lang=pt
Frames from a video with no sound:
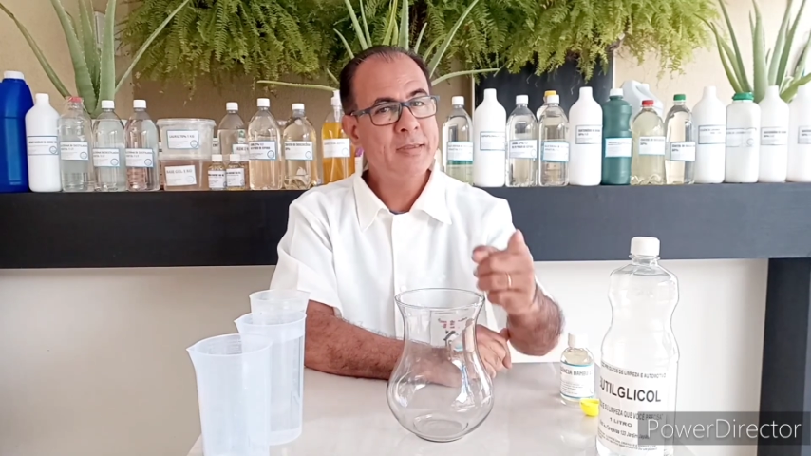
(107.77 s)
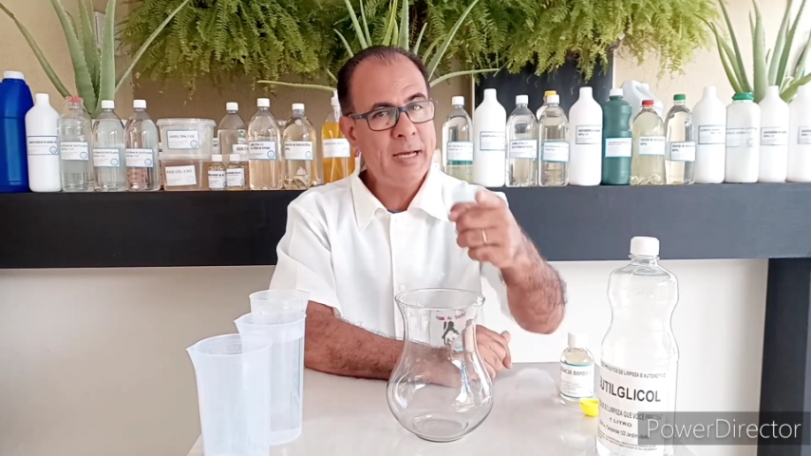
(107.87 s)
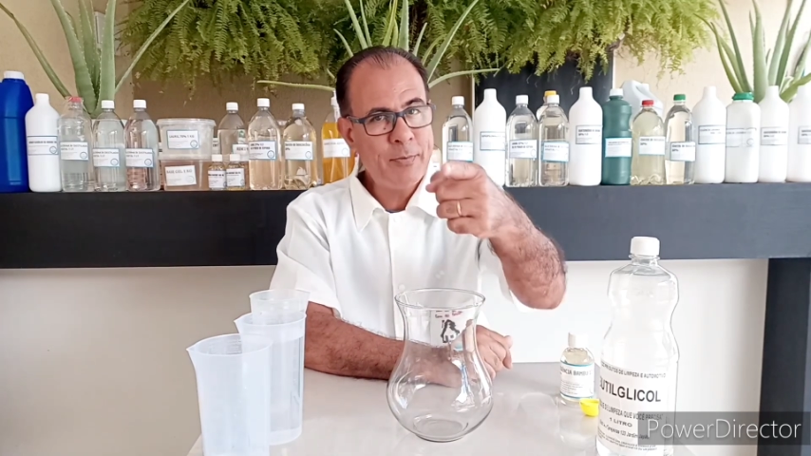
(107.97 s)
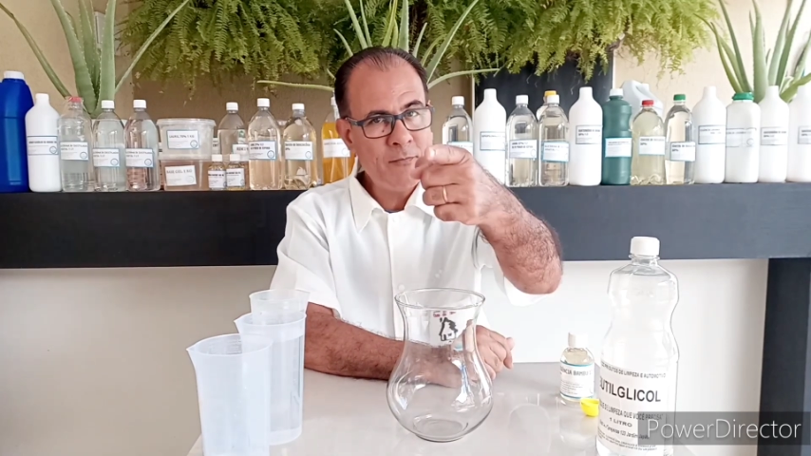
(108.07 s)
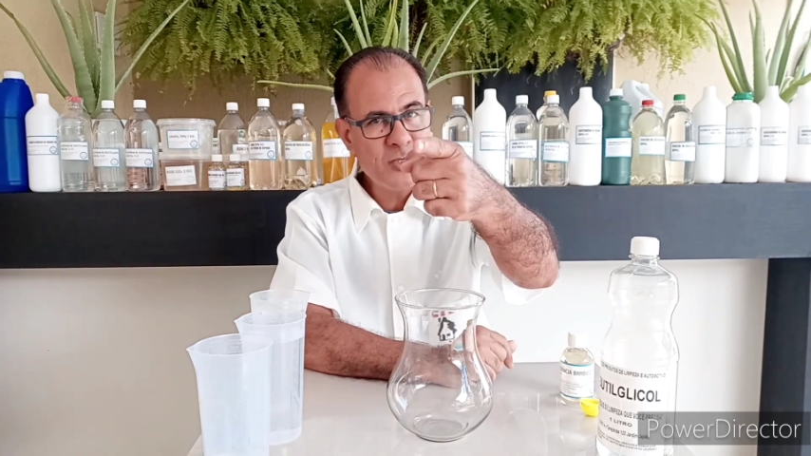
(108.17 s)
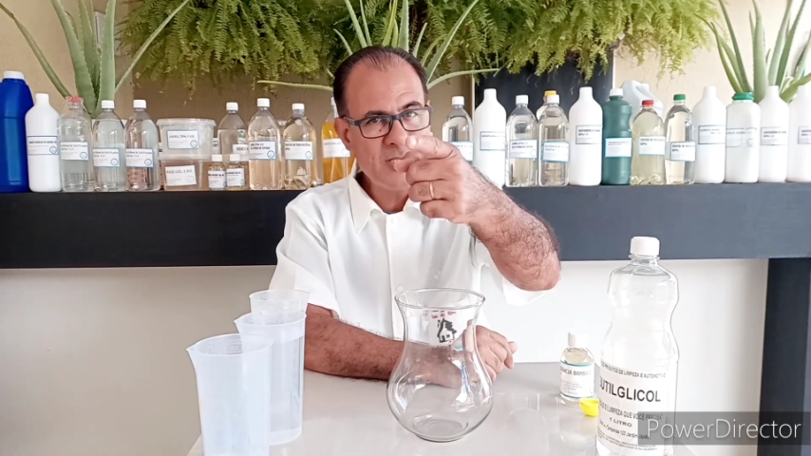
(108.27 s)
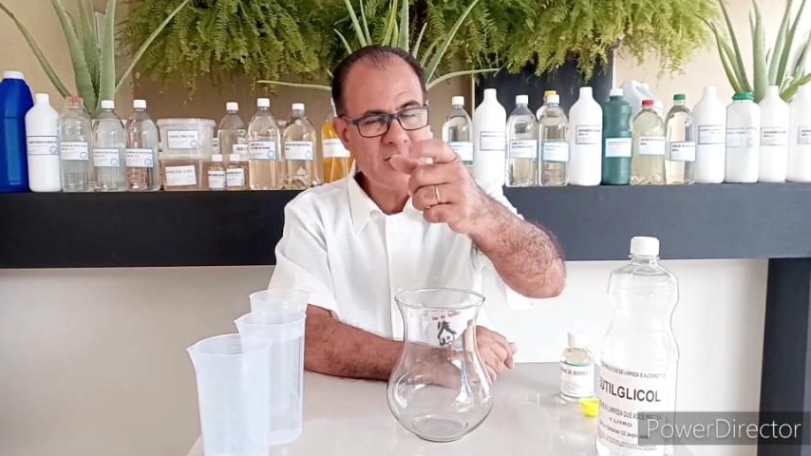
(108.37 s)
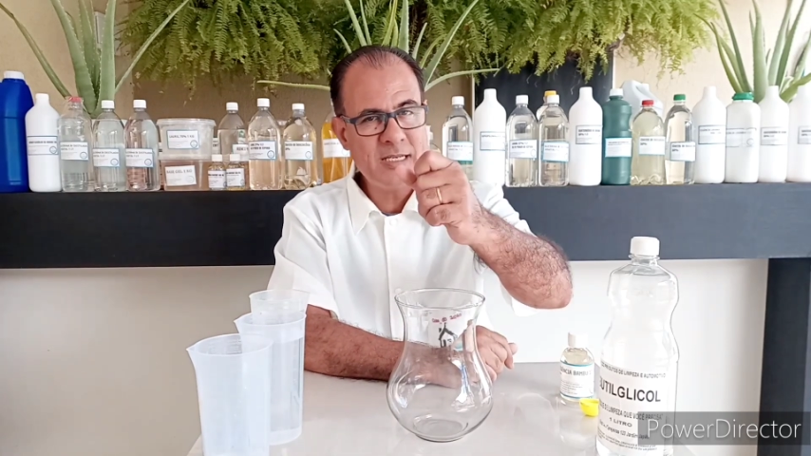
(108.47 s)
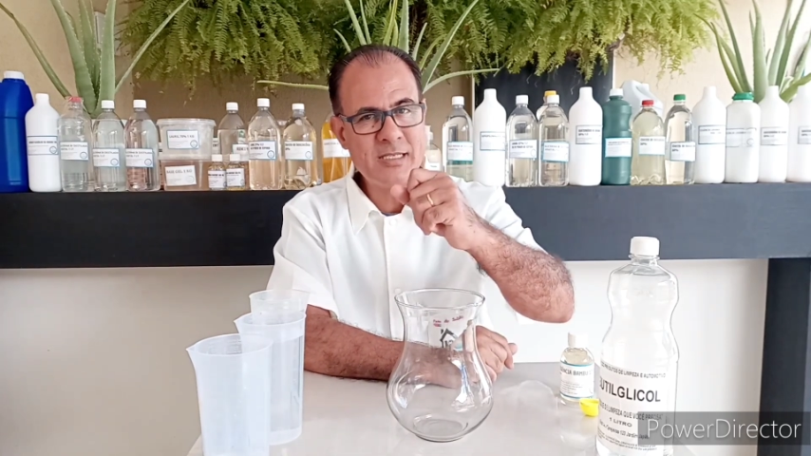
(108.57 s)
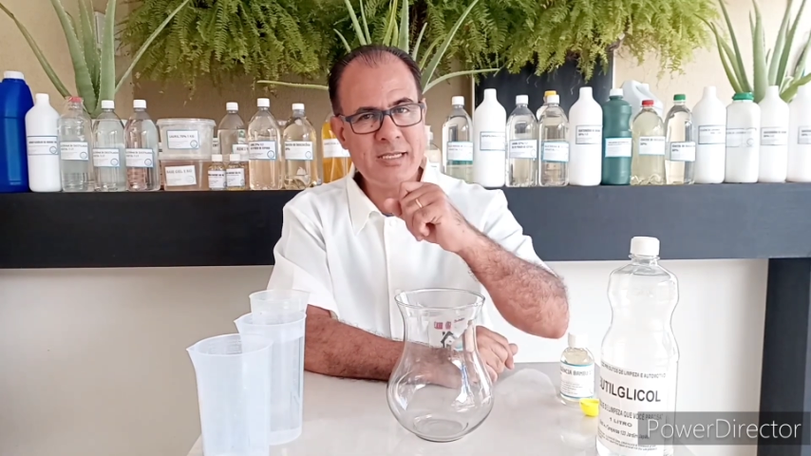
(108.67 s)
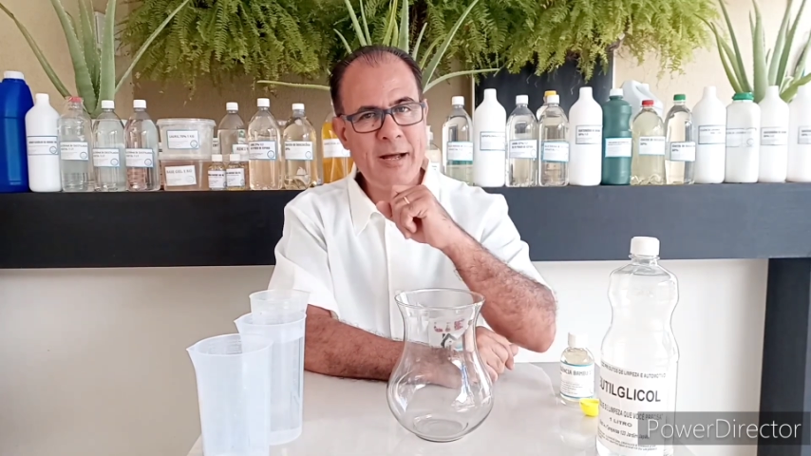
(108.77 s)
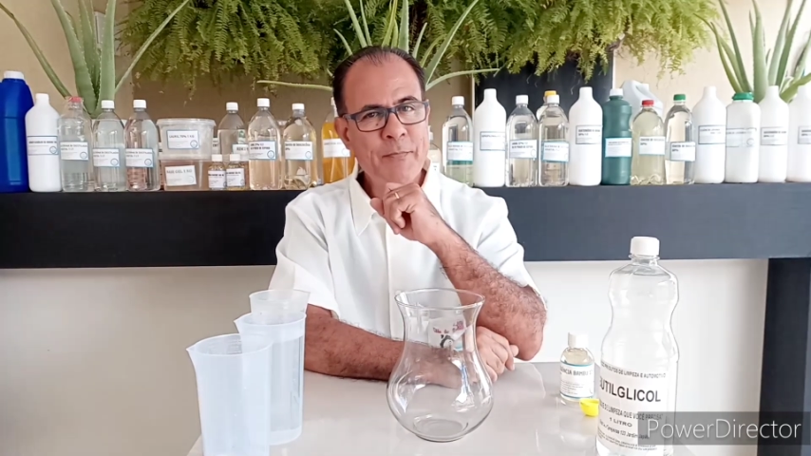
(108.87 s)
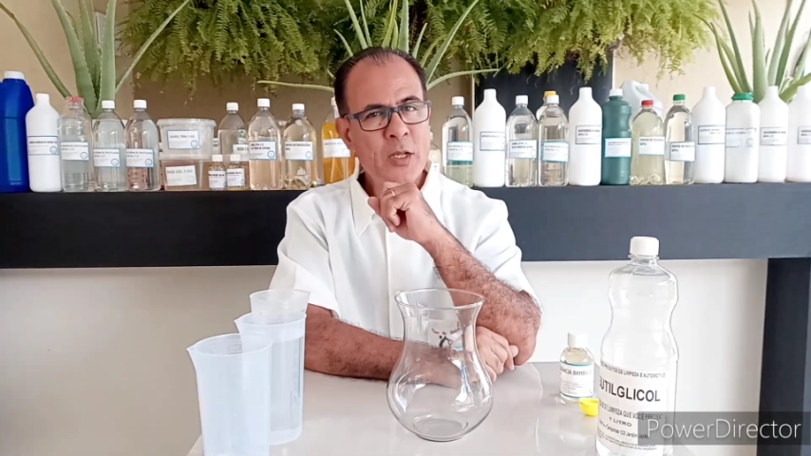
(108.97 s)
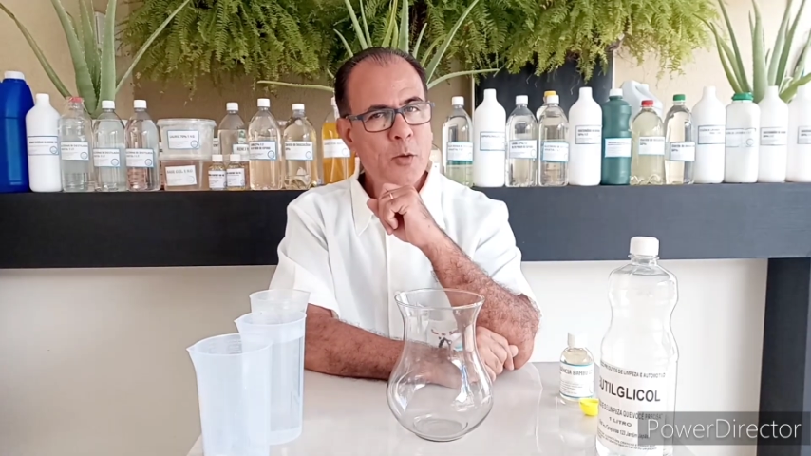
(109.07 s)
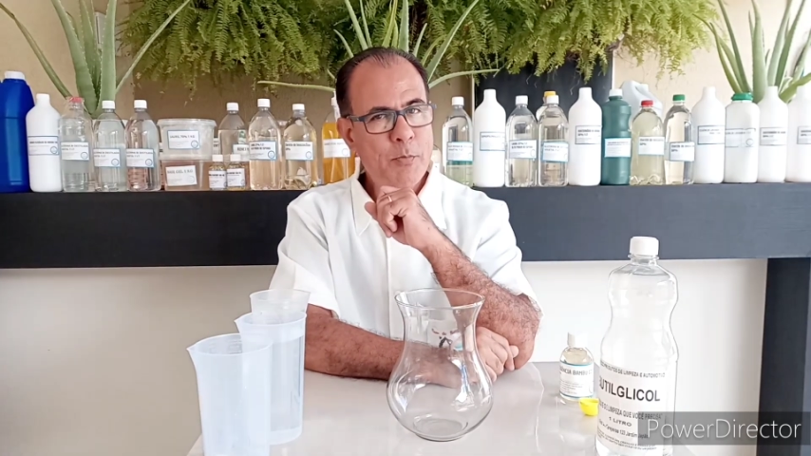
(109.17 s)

Dá para você acessar